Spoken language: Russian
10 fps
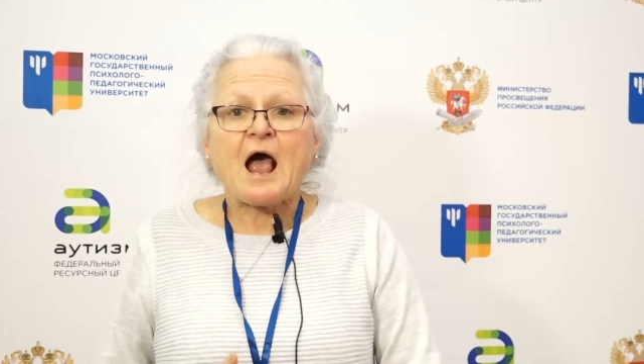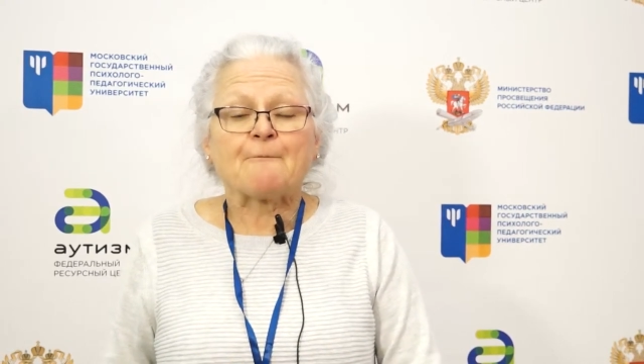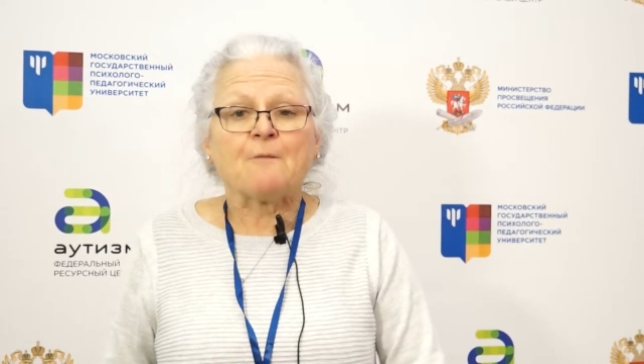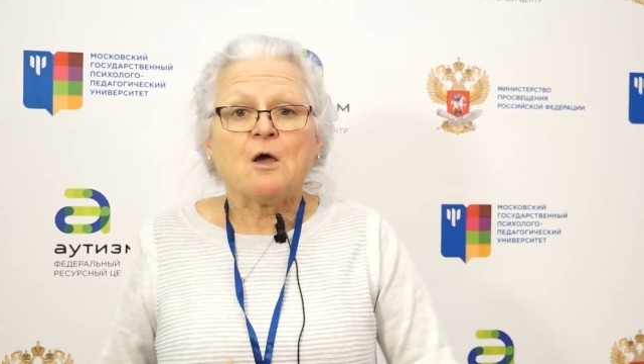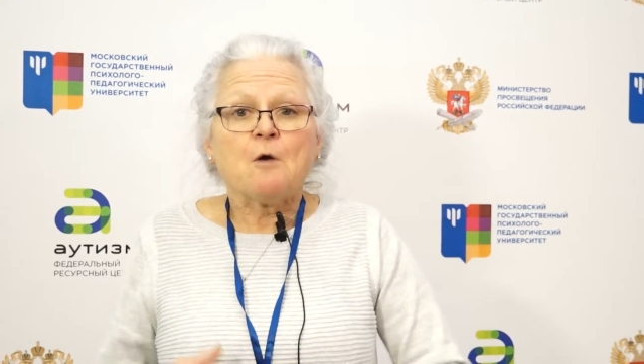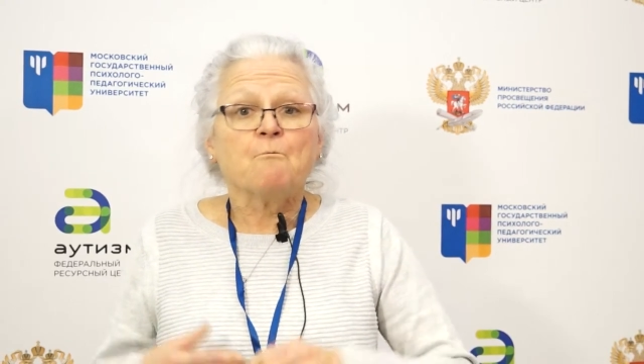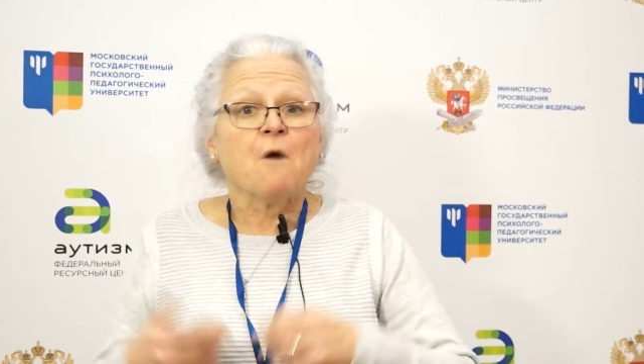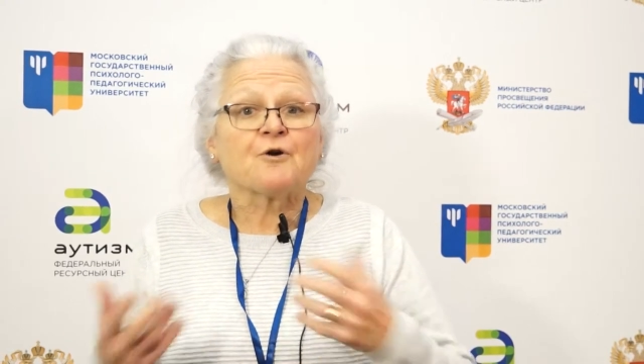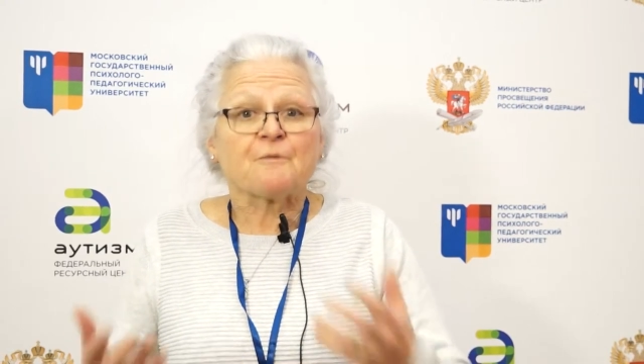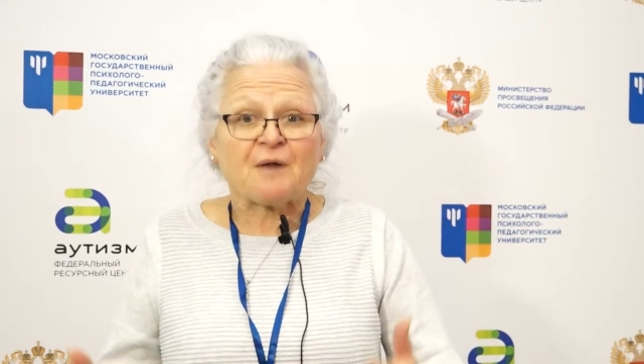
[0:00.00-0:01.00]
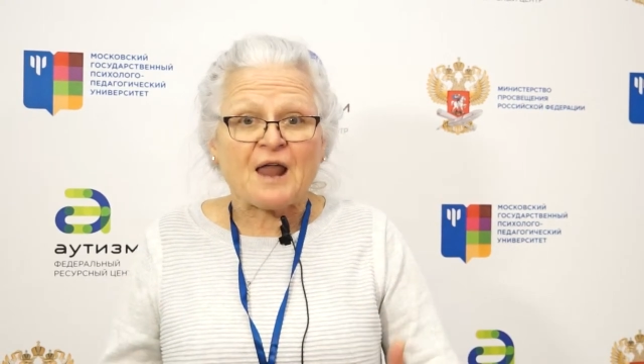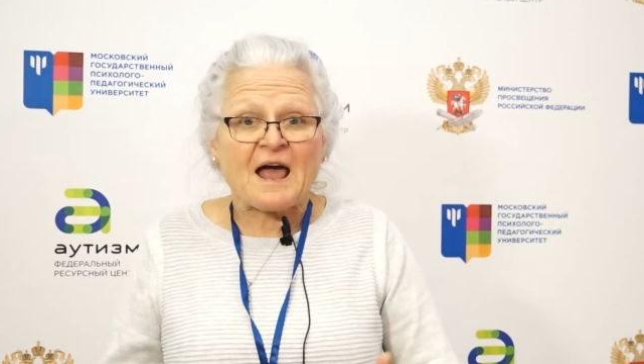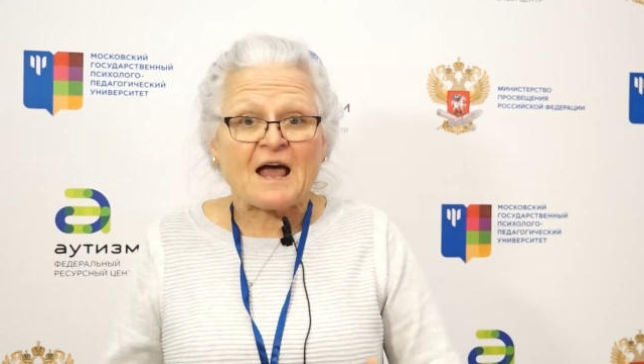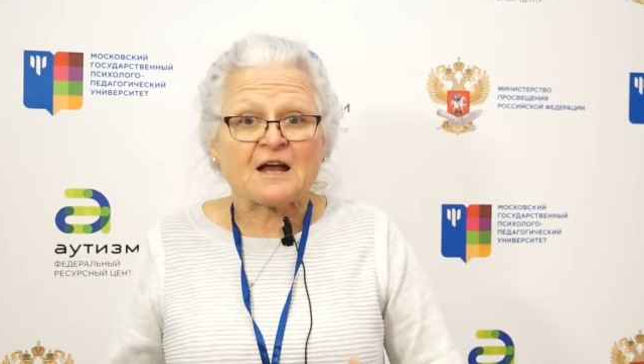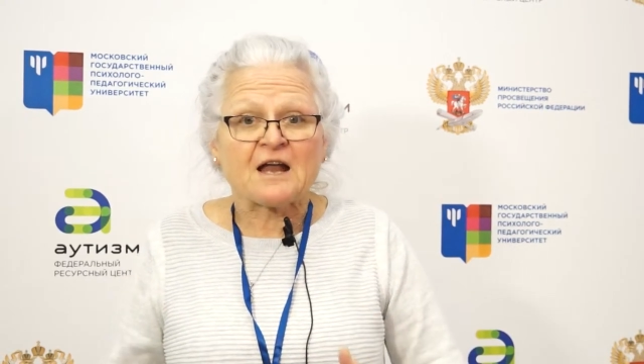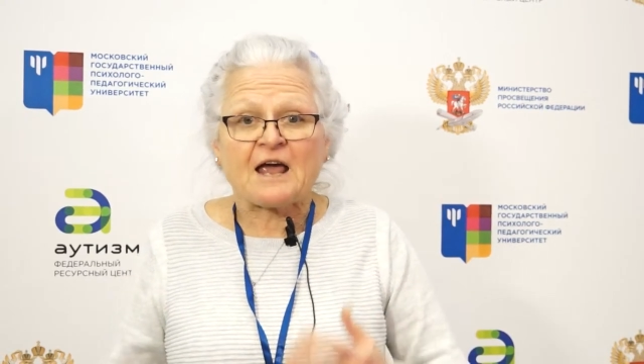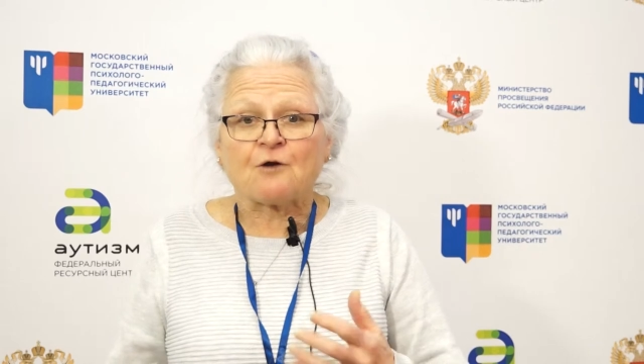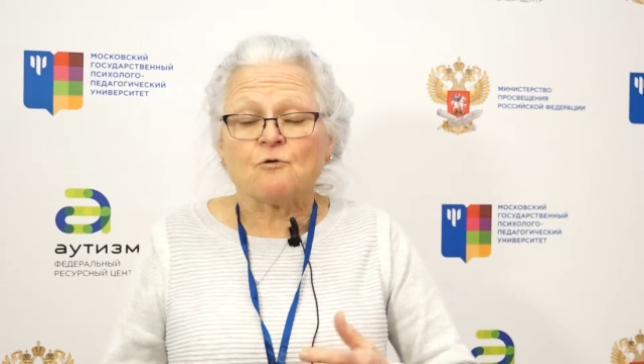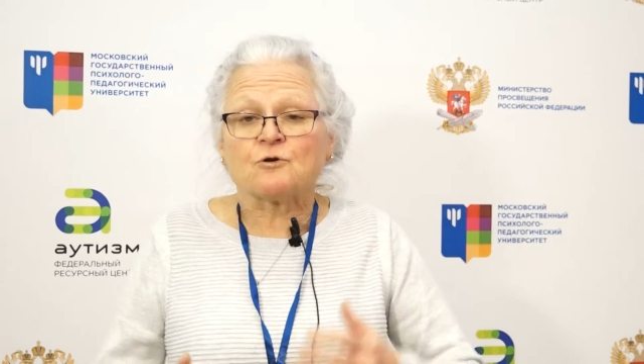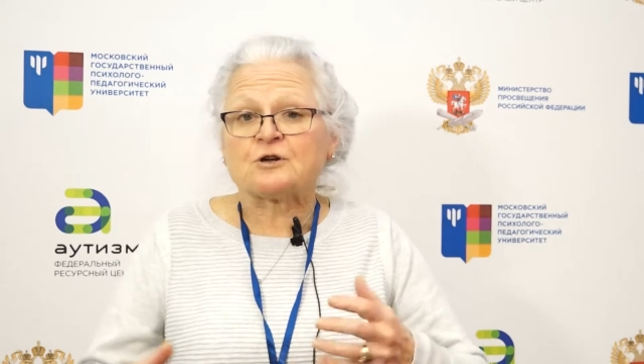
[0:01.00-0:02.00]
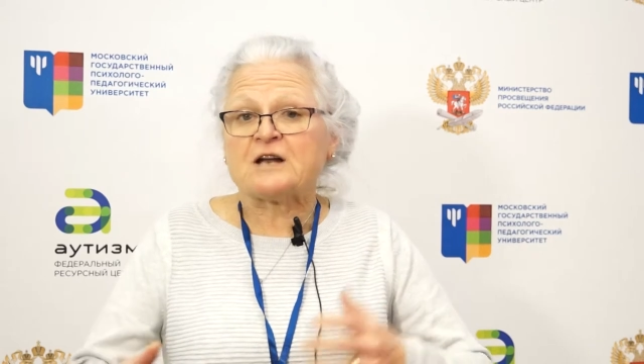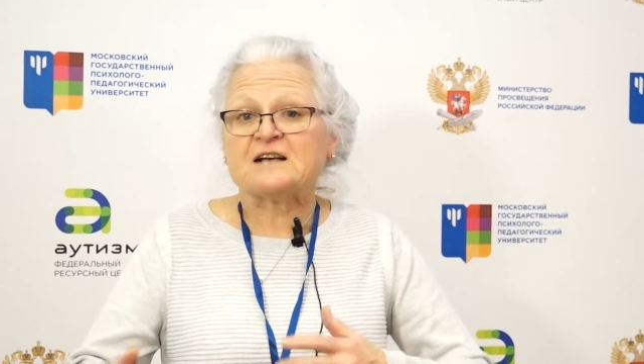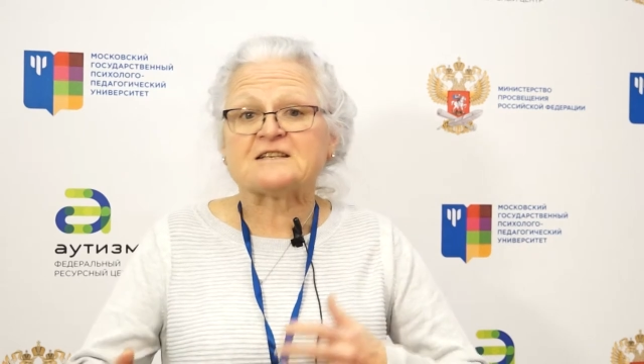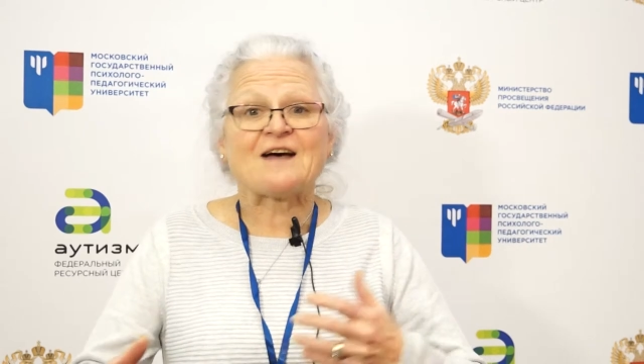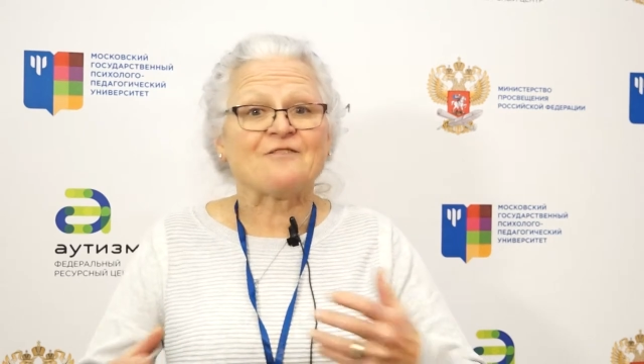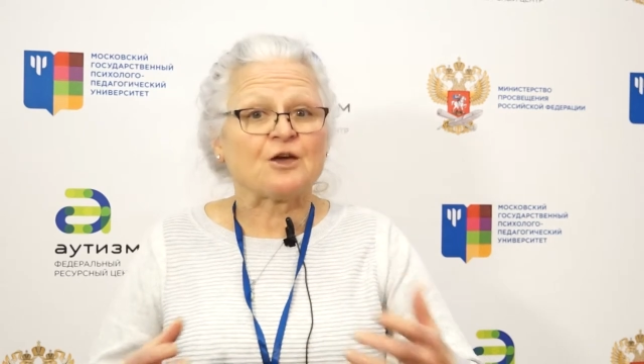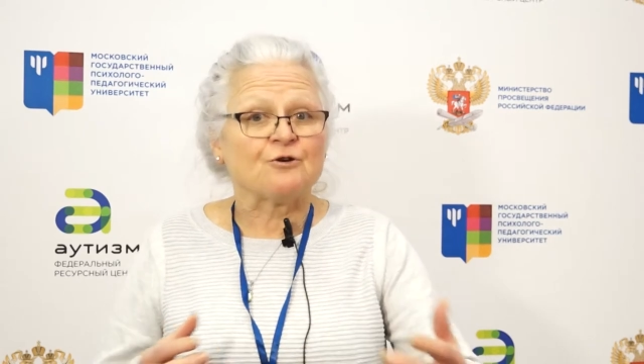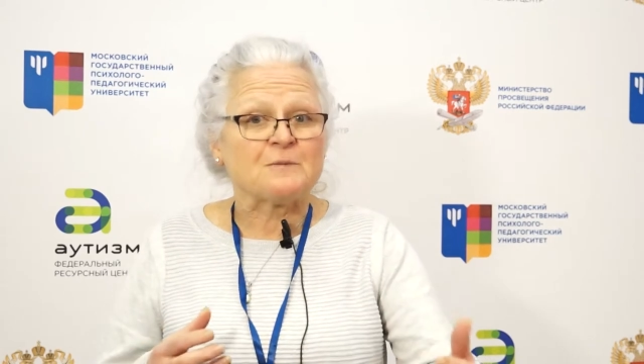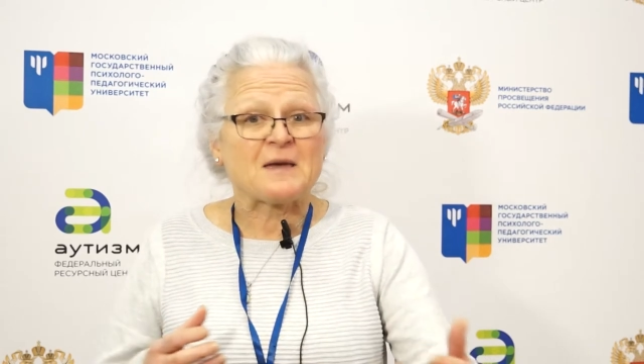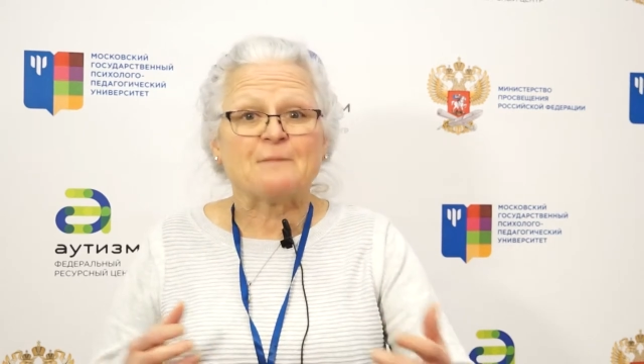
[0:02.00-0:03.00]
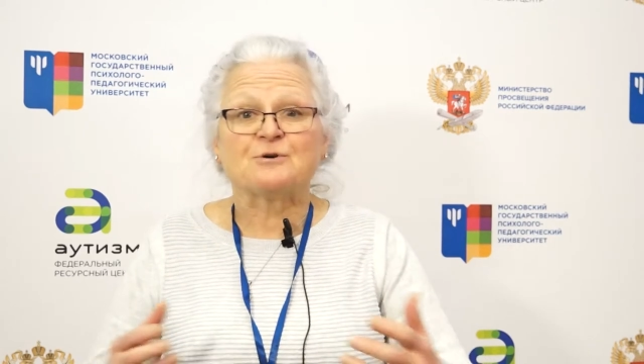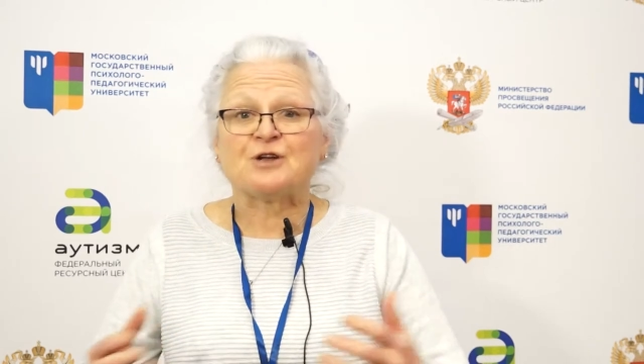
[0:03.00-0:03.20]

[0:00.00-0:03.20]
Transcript: Как конкретно он взаимодействует с окружающей средой?